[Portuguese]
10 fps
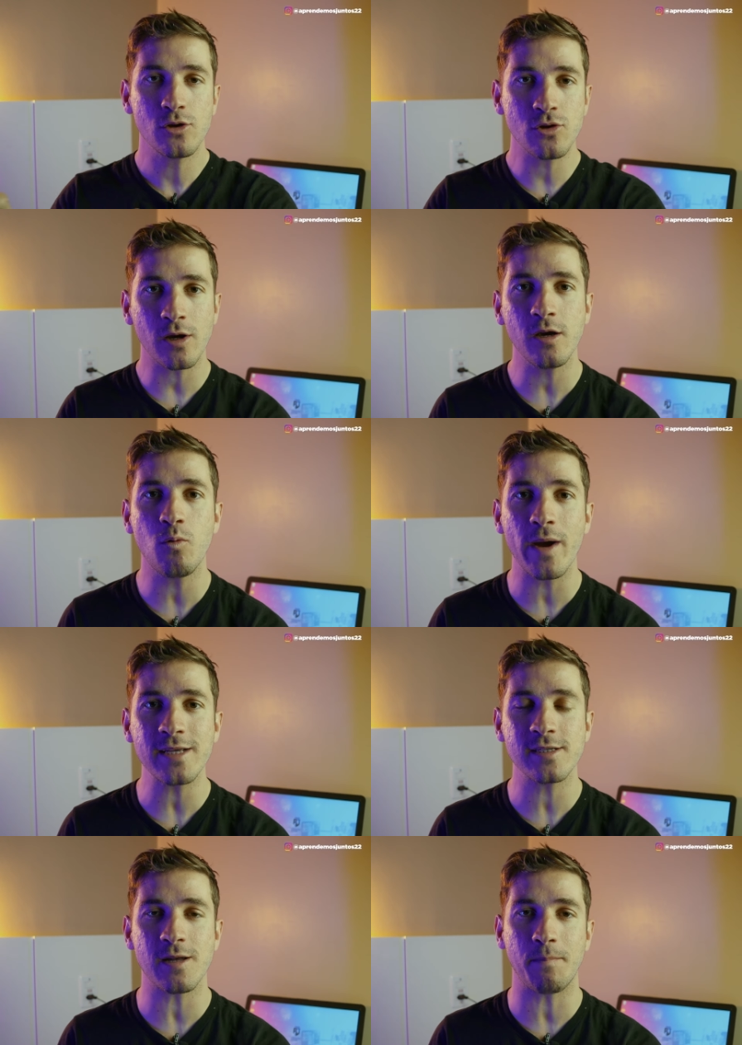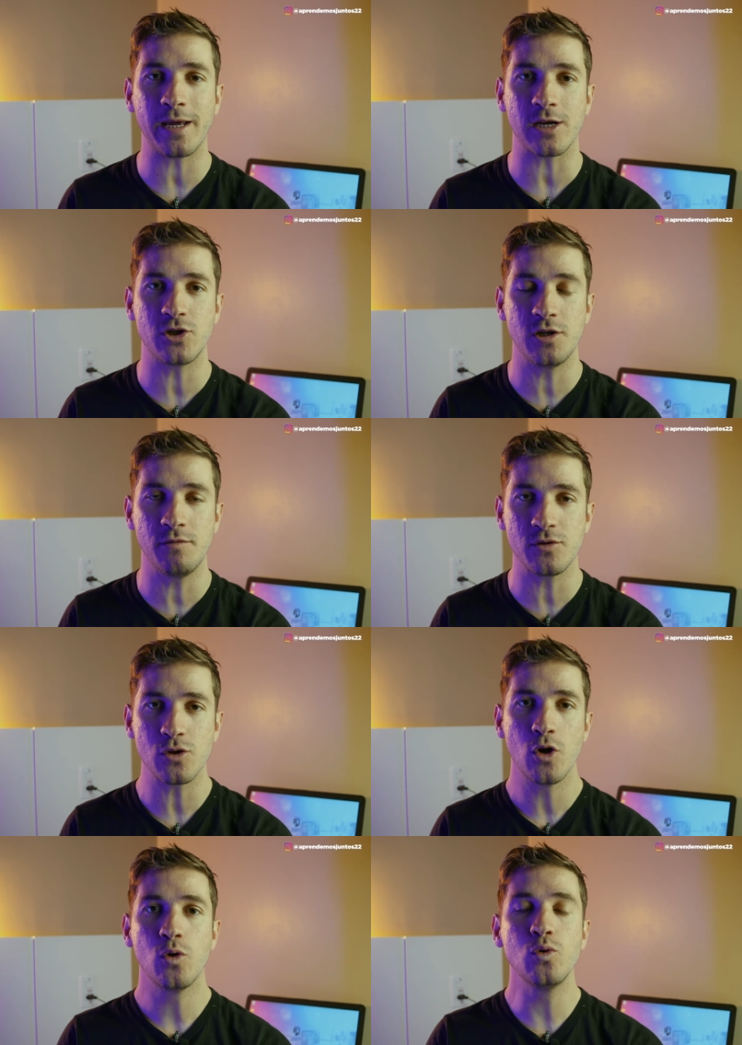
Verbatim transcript: Só que com esses aplicativos,